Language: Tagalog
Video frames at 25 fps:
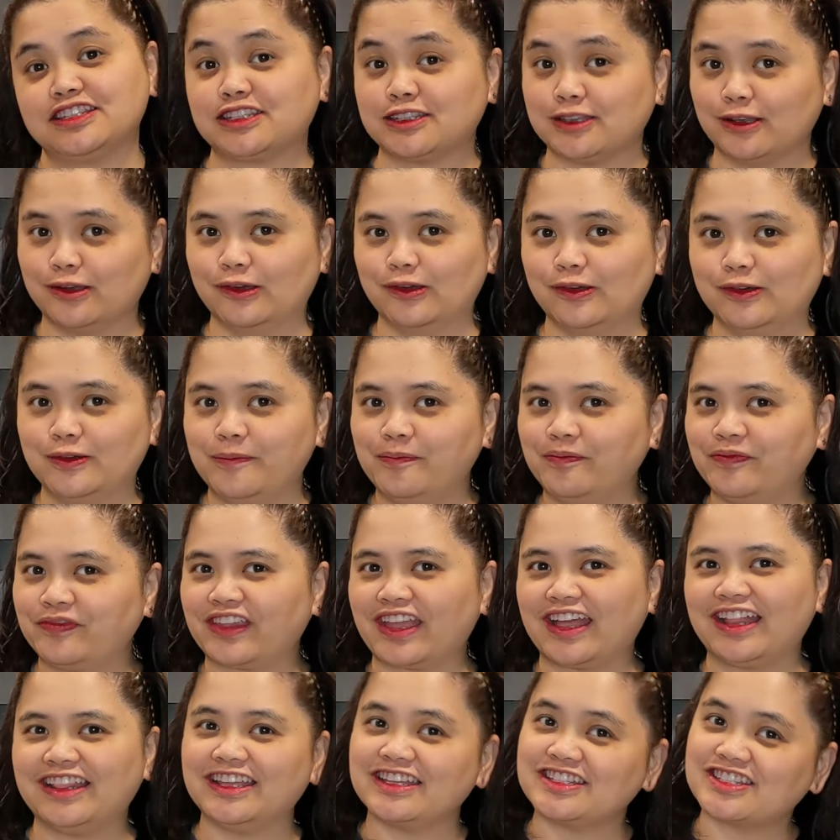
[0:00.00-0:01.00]
So,
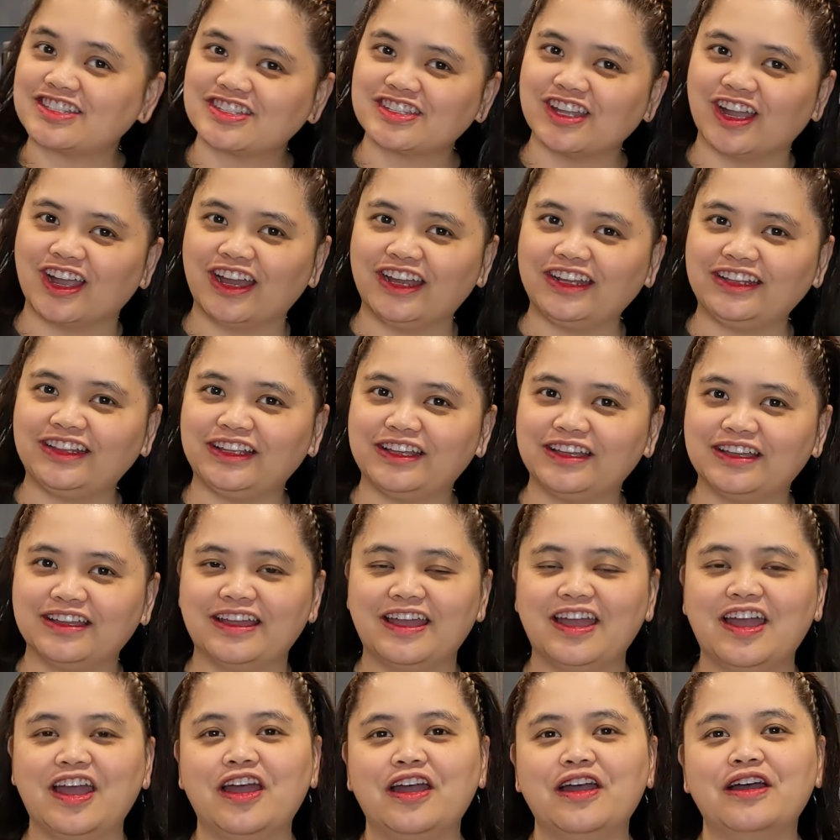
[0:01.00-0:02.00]
let's start.
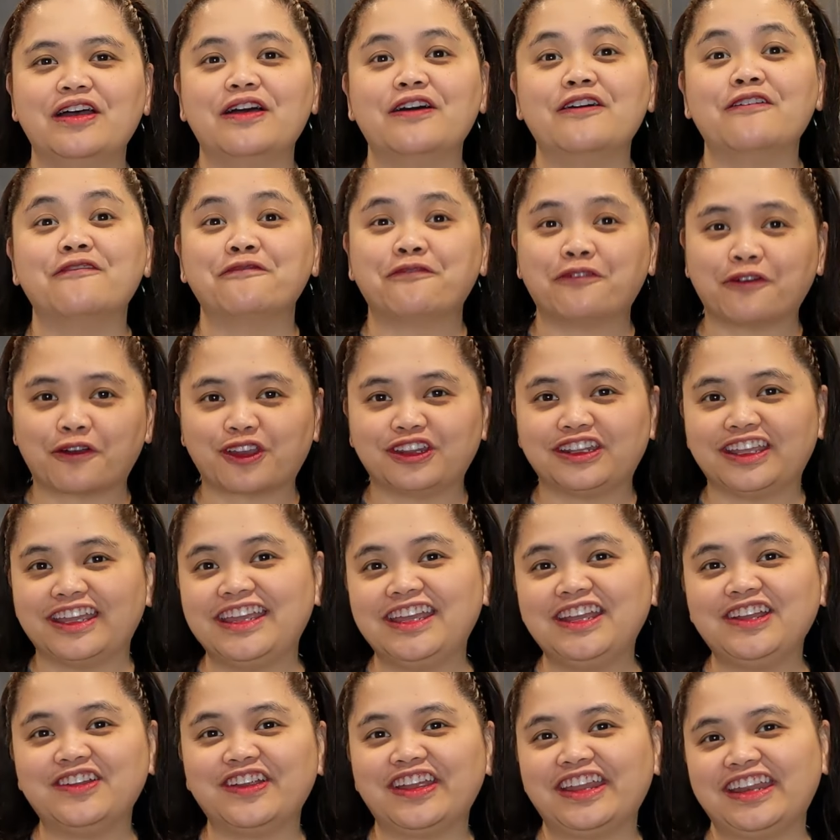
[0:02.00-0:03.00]
For the
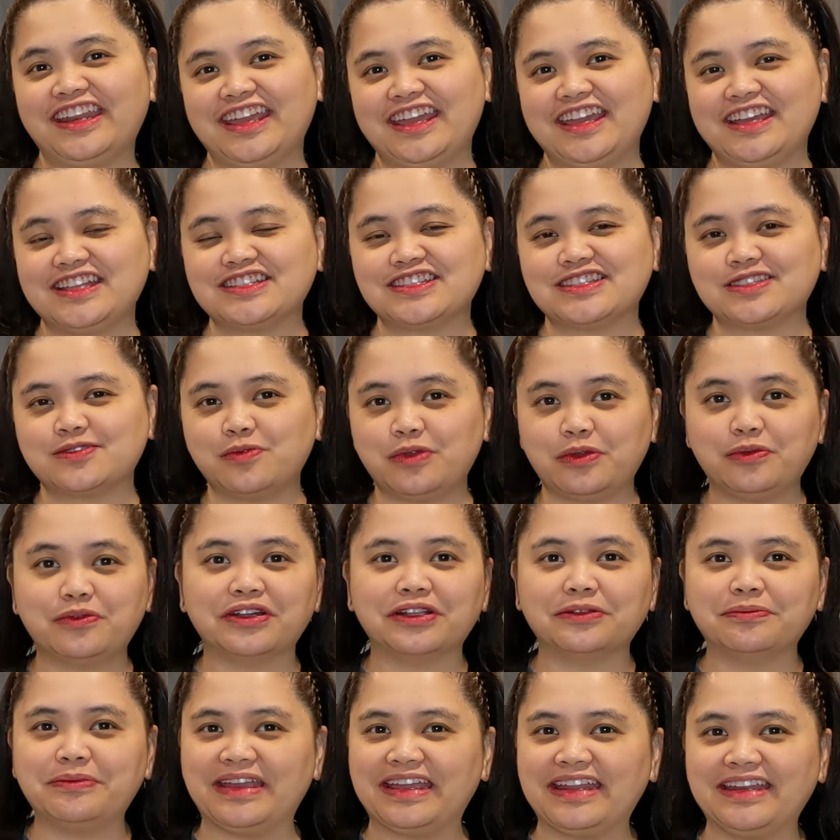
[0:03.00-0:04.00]
ingredients, we
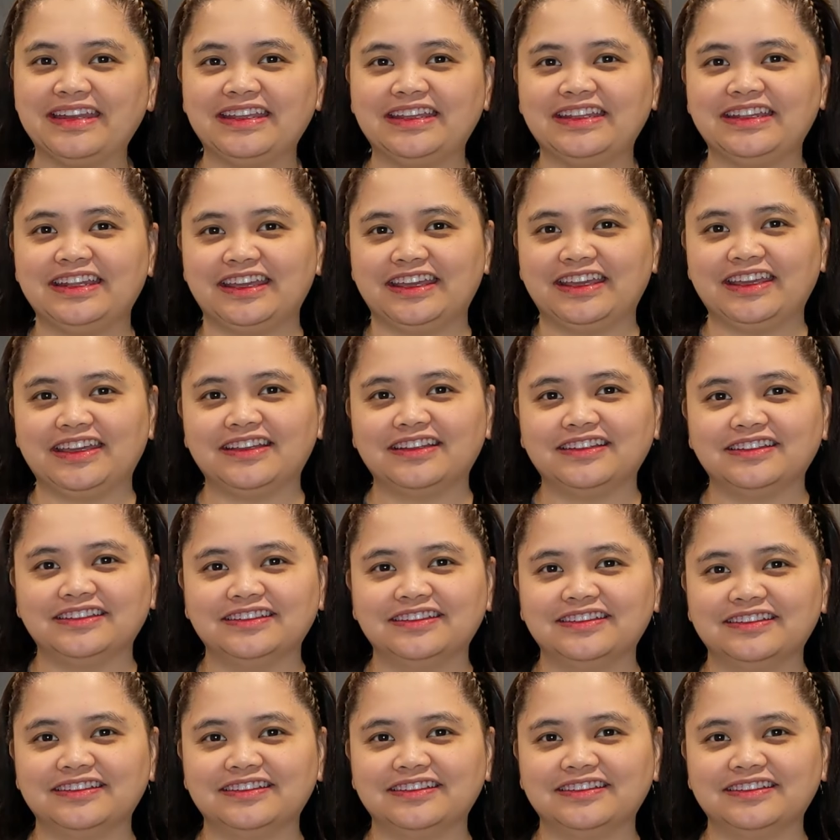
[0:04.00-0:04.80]
will be needing